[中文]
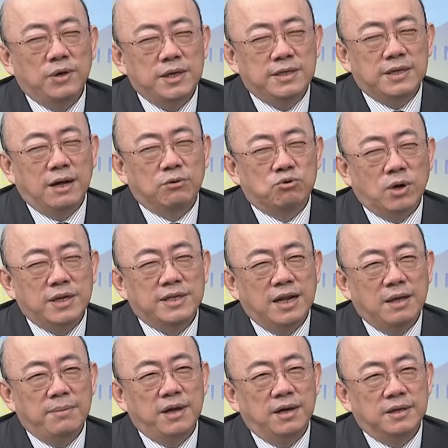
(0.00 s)
一艘船在
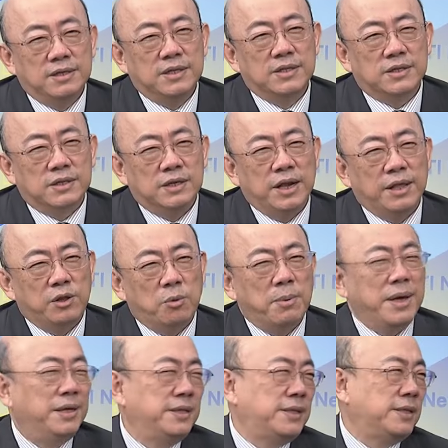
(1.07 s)
那边二十四年都
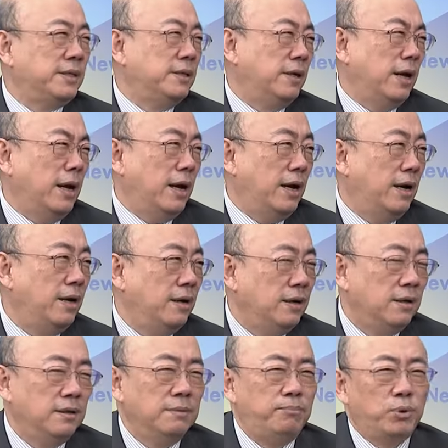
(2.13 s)
没事了？对
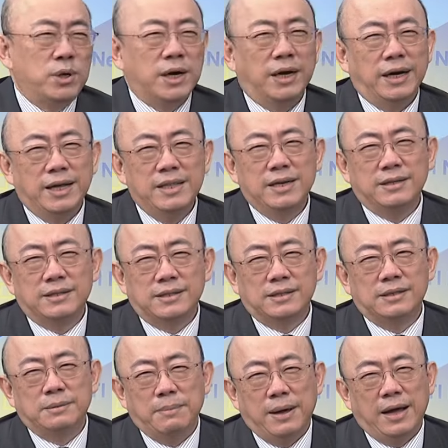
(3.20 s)
对对，不可能的
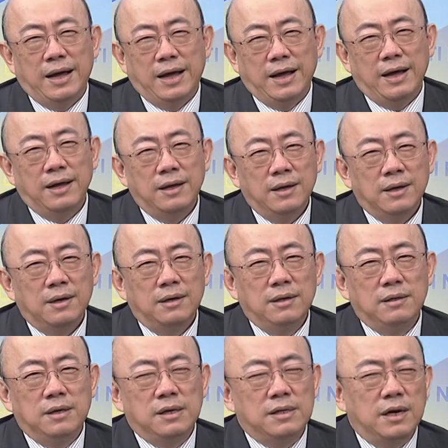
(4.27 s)
事嘛。嗯，你
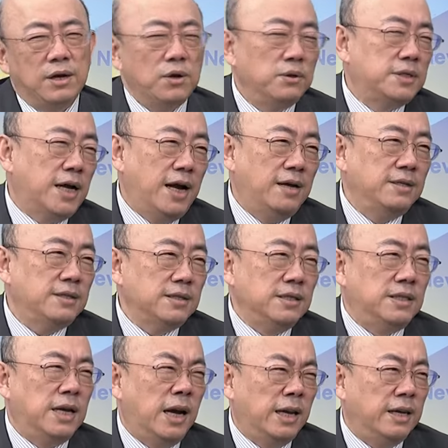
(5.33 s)
你这个用常识
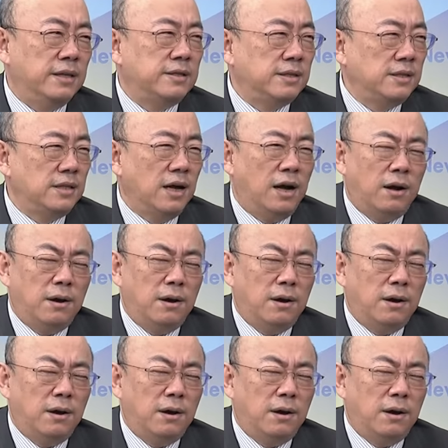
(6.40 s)
想也知道，